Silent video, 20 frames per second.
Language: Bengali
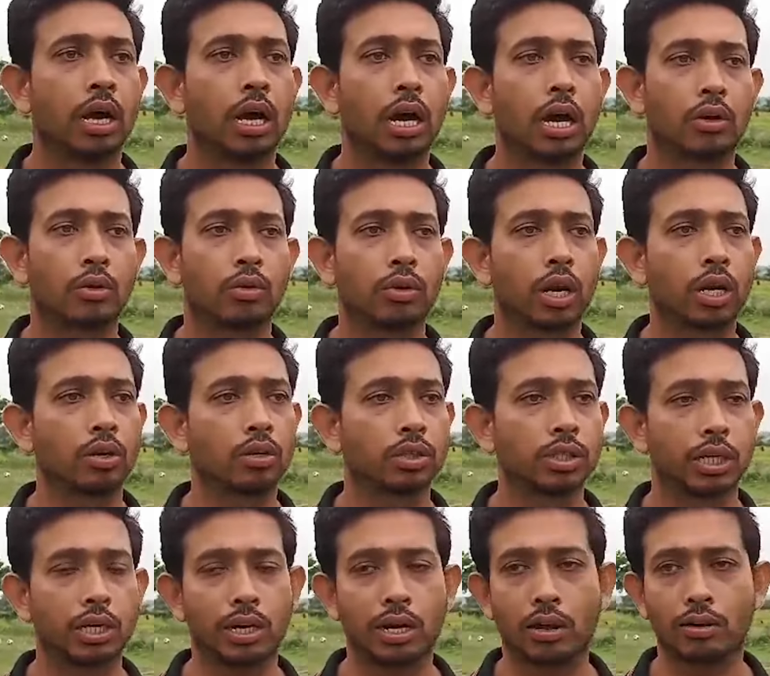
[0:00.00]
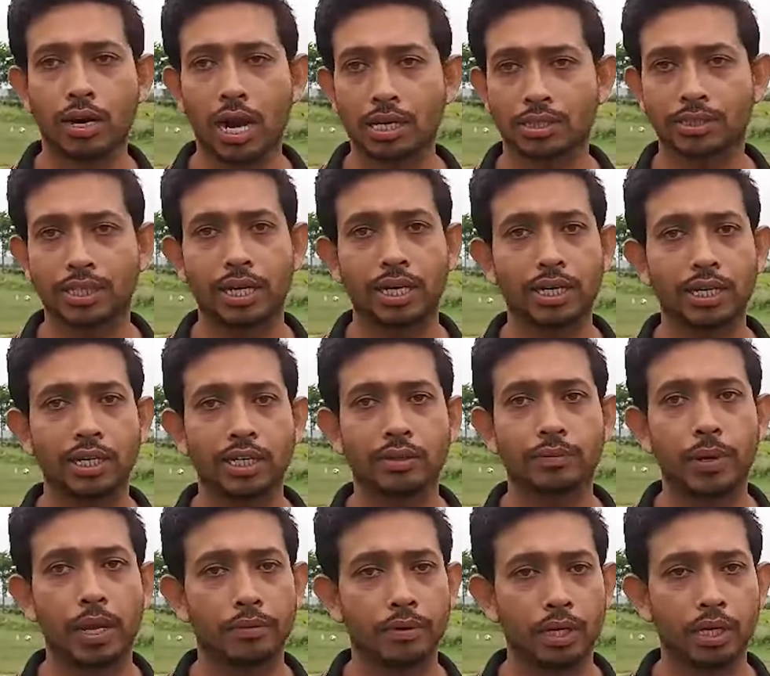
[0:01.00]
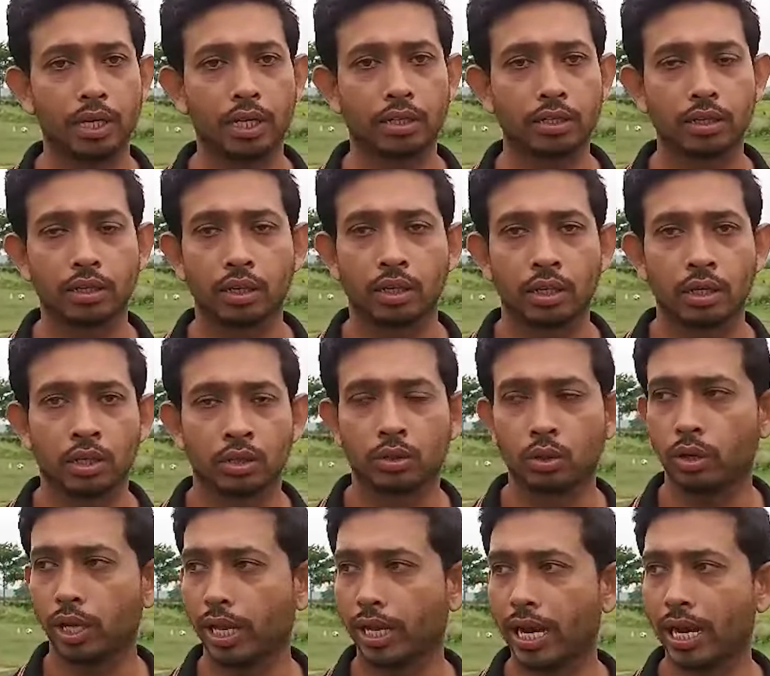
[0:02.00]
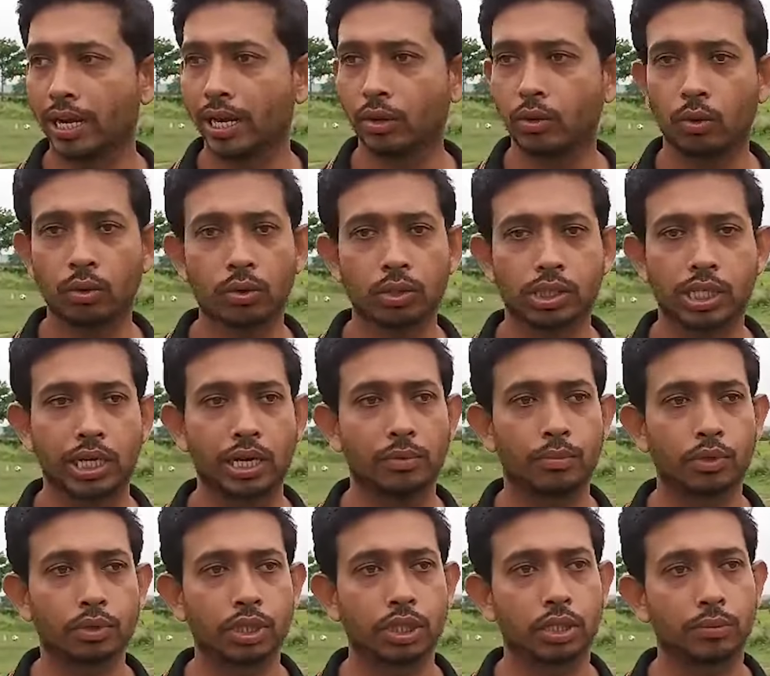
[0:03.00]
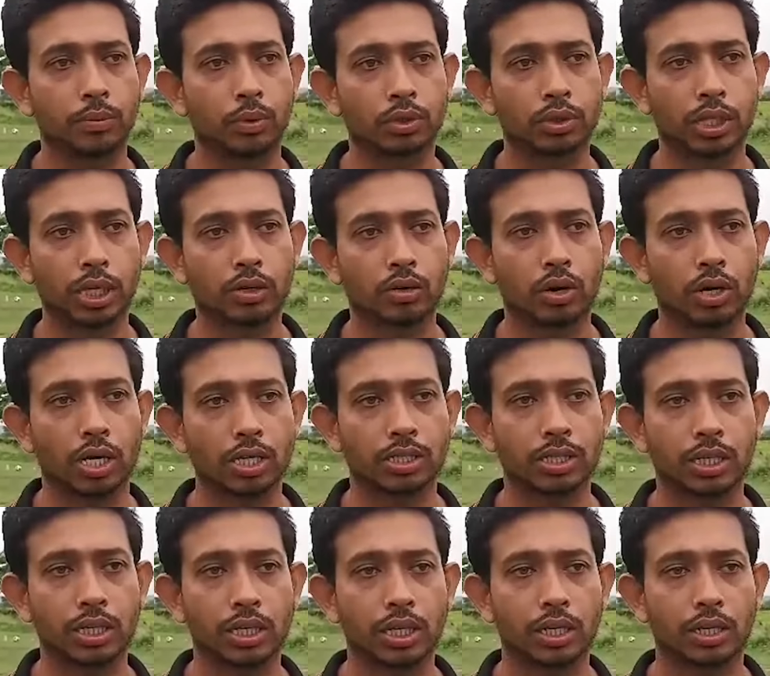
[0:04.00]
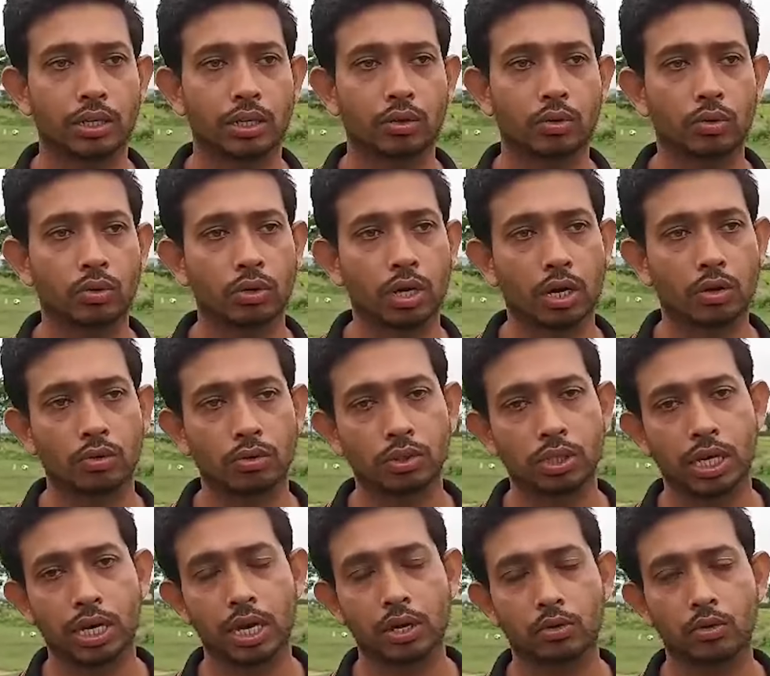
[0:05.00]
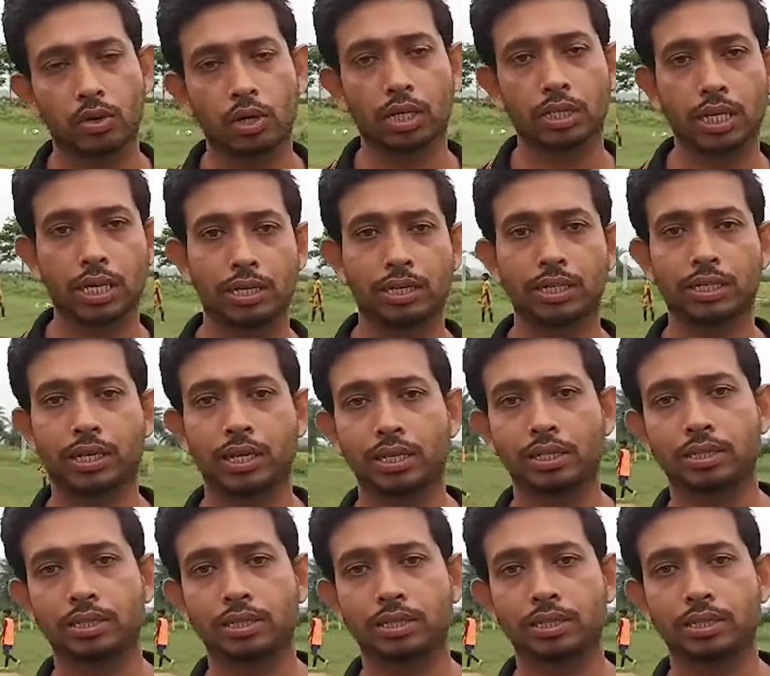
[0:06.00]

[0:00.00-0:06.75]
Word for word: আর অন্যান্য ছেলেরাও নার্সারি লিগ বেবি লিগ তো এখানে কোনো ছেলে বসেনি প্রত্যেক কটা ছেলে কোনো না কোনো জায়গায় কলকাতায় লিগ